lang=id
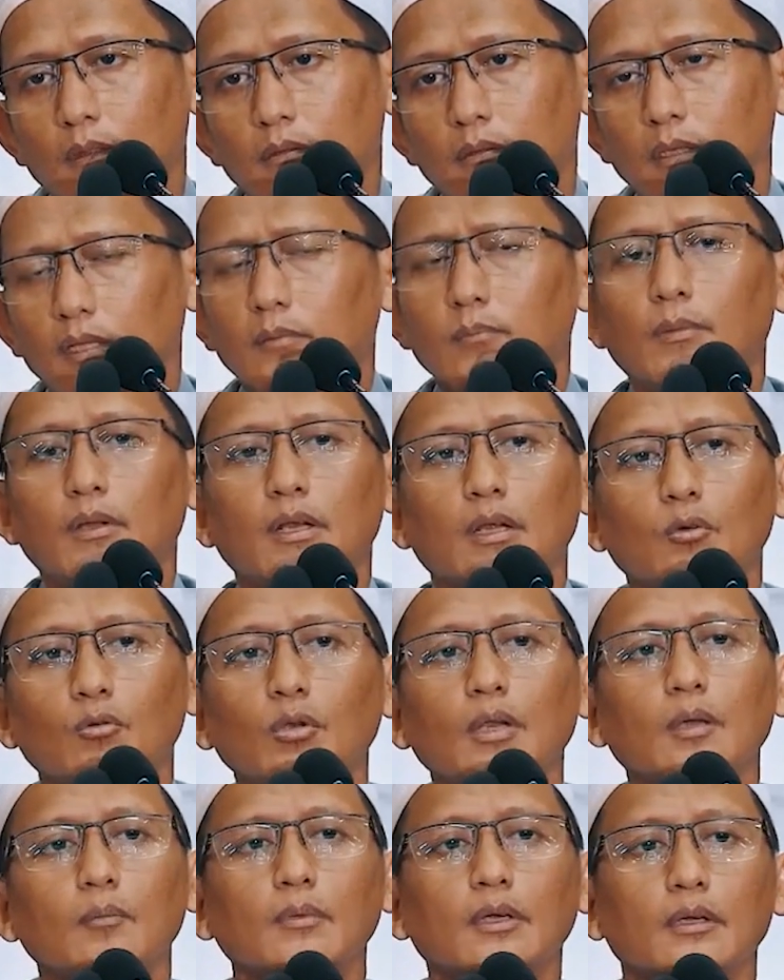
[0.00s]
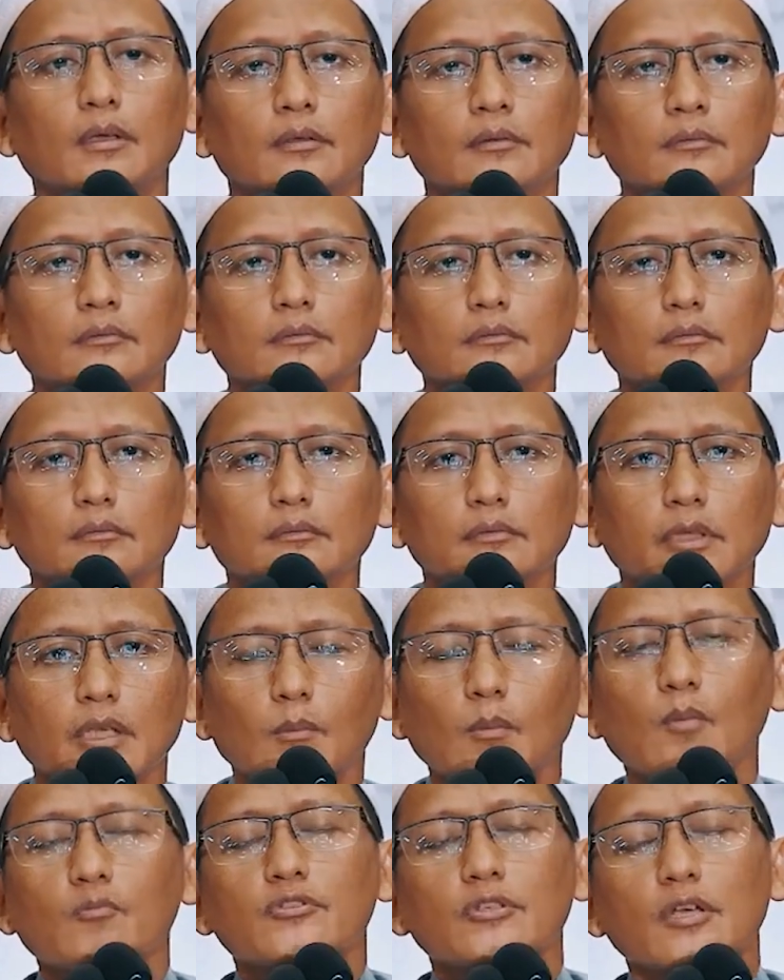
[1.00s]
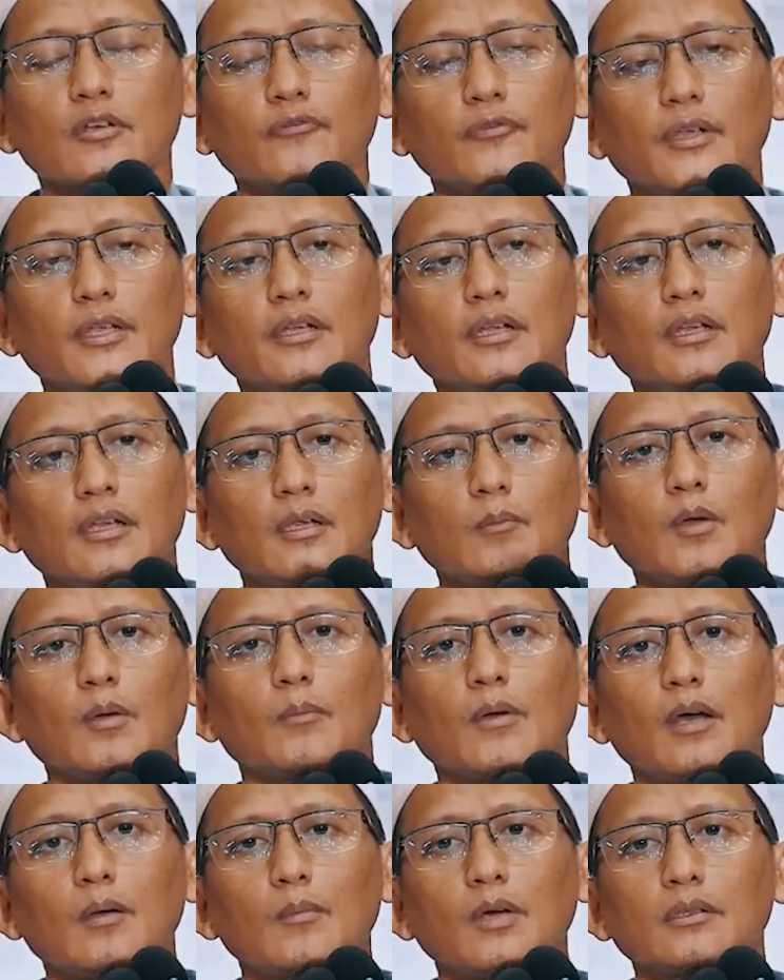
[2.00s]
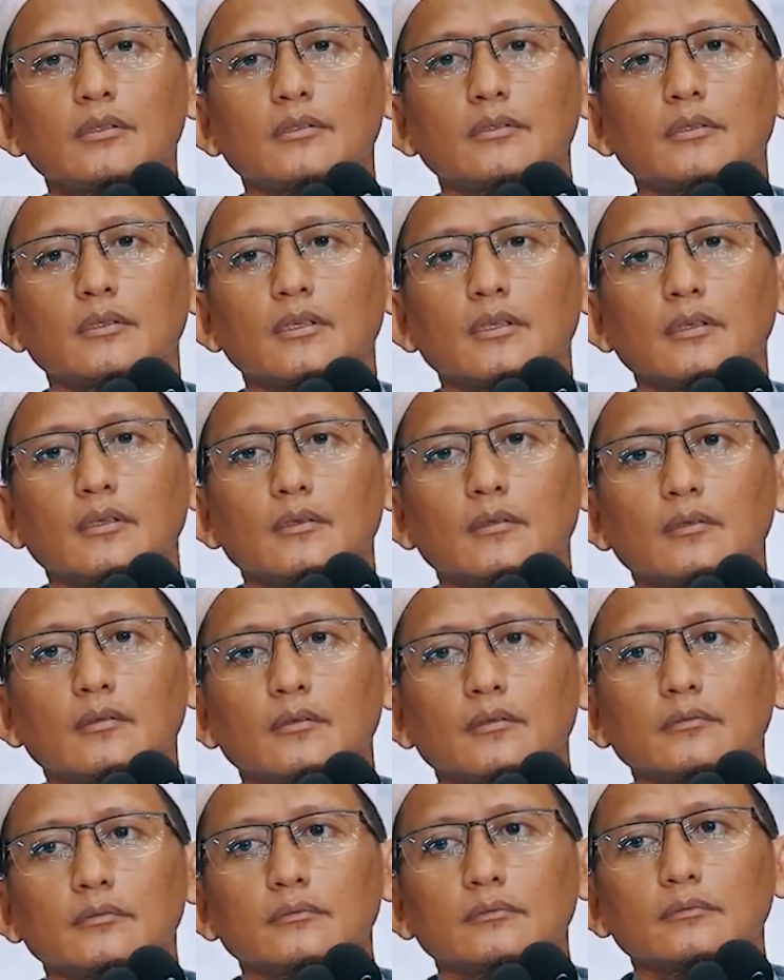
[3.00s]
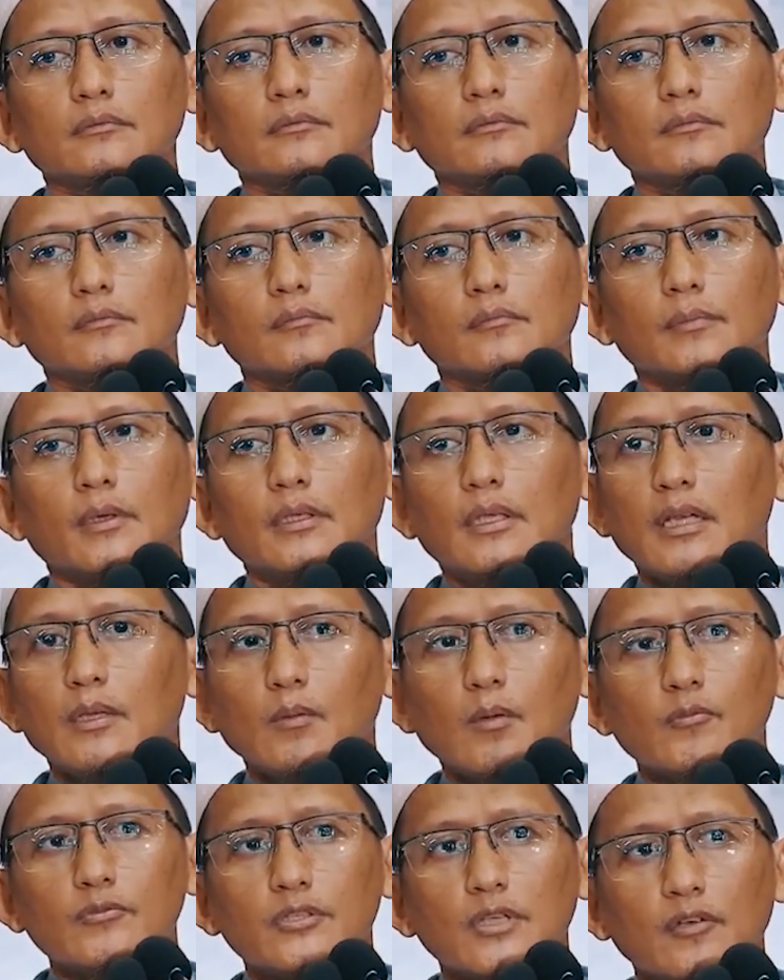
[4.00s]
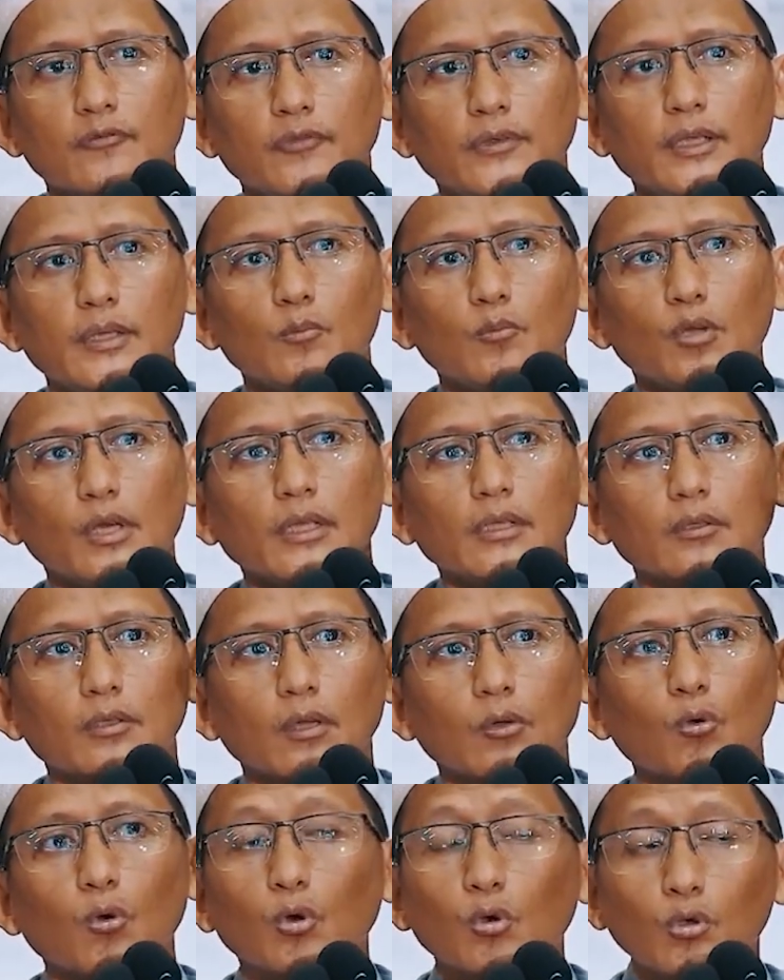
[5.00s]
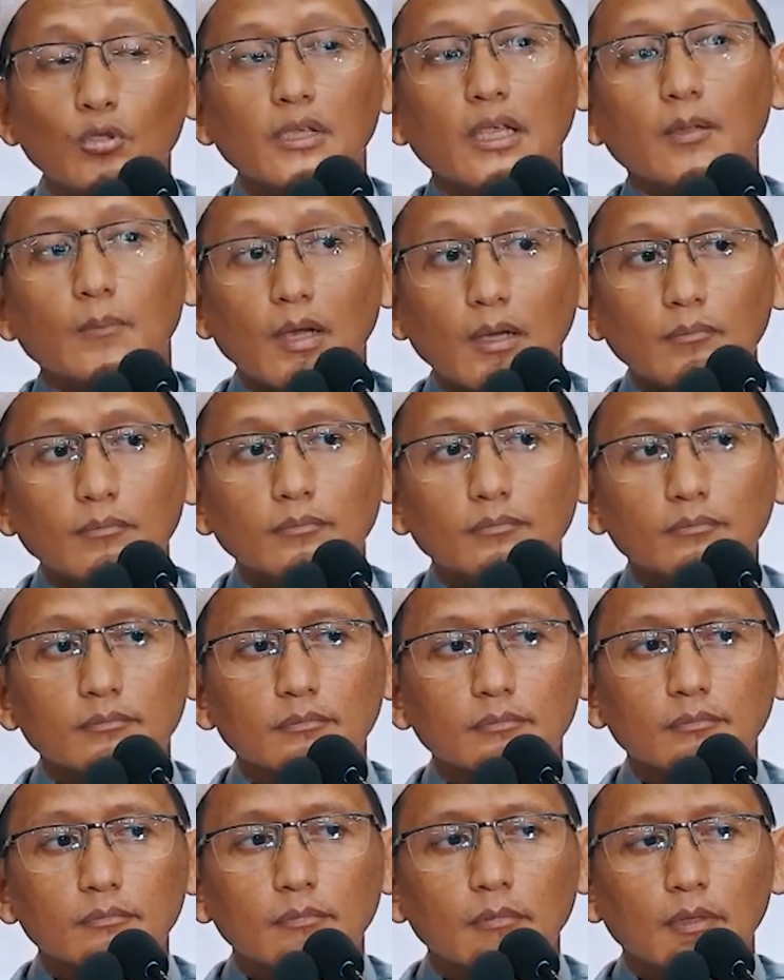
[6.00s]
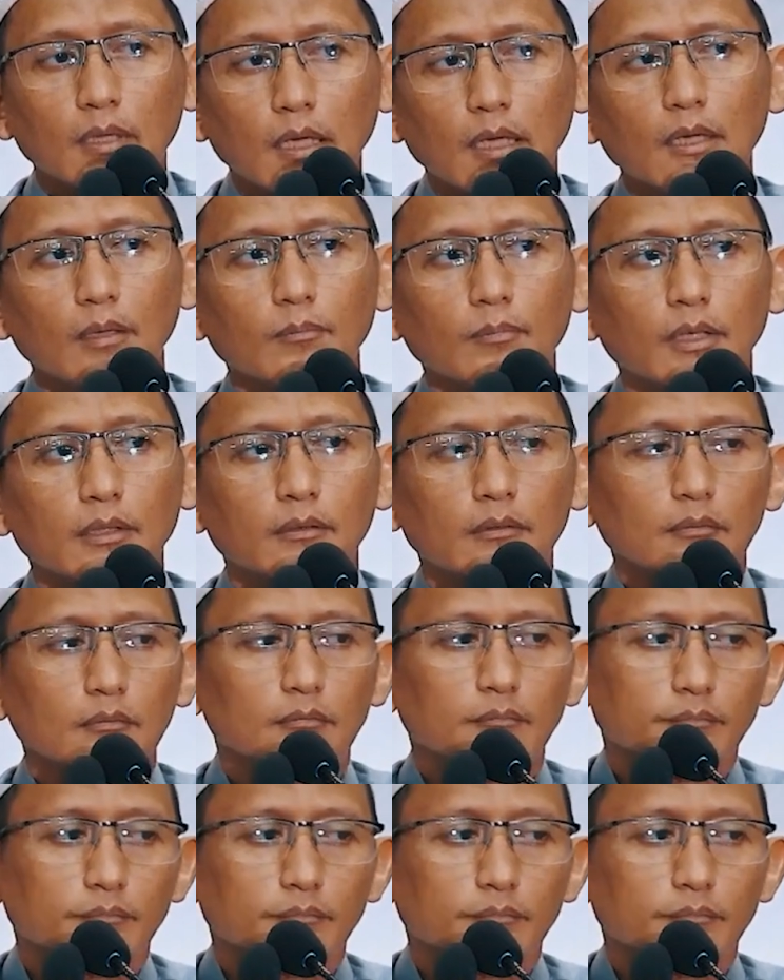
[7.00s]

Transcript: lihat para ulama Imam Syafi'i dan Imam Ahmad padahal Imam Syafi'i murid gurunya Imam Ahmad